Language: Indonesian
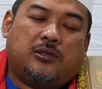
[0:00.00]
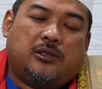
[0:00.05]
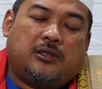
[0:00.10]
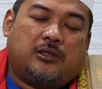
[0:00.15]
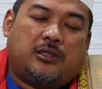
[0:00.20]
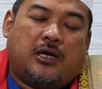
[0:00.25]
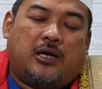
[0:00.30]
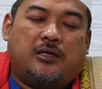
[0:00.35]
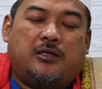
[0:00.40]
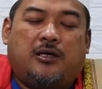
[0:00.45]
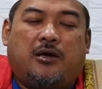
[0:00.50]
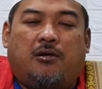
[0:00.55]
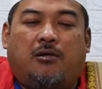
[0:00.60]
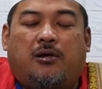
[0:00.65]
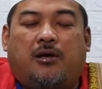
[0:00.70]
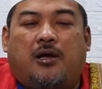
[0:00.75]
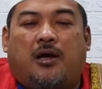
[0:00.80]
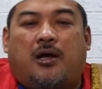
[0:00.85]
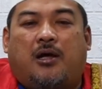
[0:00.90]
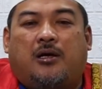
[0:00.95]
Ditanya
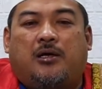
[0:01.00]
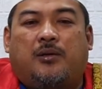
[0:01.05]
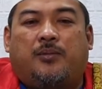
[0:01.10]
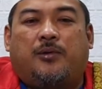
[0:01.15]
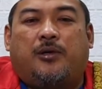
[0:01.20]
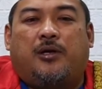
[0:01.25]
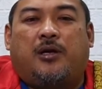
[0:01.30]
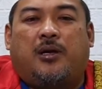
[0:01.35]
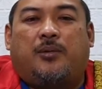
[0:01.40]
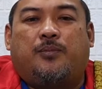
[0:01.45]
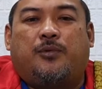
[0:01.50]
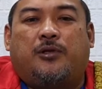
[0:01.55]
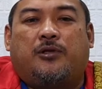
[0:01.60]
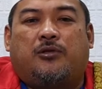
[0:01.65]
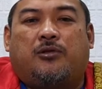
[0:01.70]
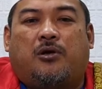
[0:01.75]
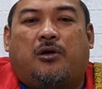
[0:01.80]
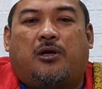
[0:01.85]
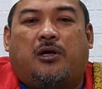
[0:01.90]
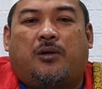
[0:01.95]
oleh Ali bin Abi
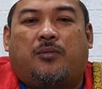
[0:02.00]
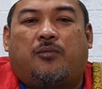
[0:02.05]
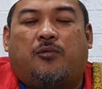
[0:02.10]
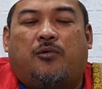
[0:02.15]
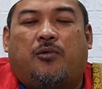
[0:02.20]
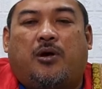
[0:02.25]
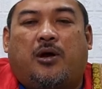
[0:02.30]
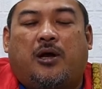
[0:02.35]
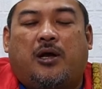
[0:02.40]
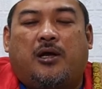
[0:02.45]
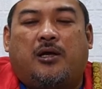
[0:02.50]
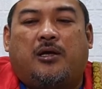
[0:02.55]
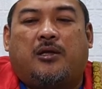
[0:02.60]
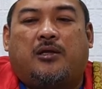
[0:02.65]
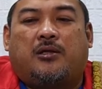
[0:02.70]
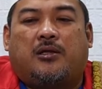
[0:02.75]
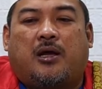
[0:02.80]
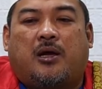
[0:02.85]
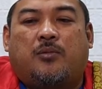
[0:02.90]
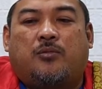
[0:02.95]
Thalib,
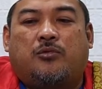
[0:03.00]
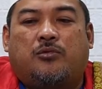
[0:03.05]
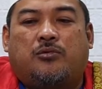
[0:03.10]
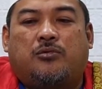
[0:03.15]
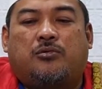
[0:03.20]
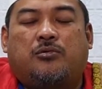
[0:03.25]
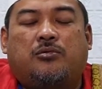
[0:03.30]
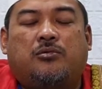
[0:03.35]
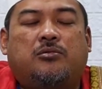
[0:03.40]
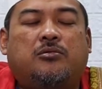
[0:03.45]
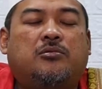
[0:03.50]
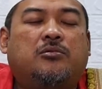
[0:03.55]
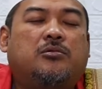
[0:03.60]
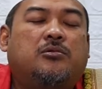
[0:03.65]
"Wahai tamu,